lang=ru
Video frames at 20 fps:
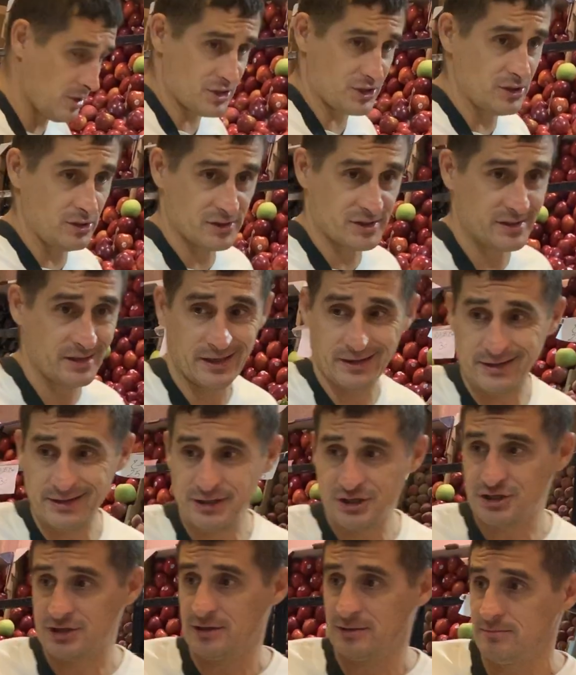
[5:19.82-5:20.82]
Пожалуйста,
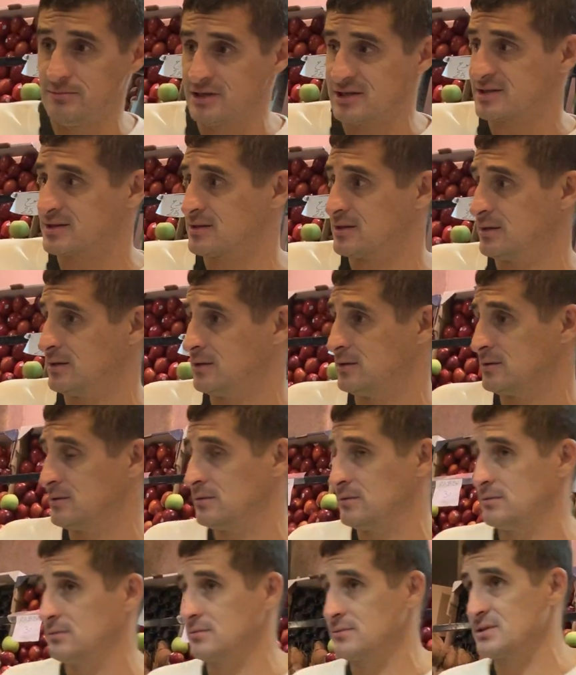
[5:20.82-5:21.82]
отличное место,
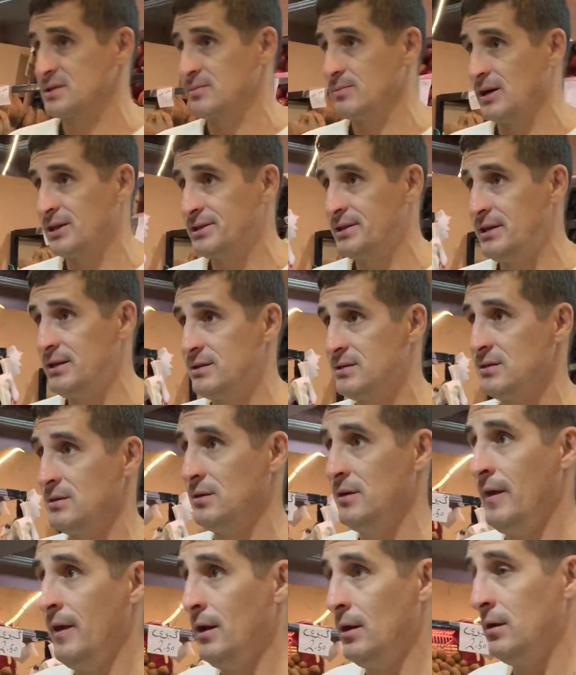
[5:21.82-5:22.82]
э, смотрите,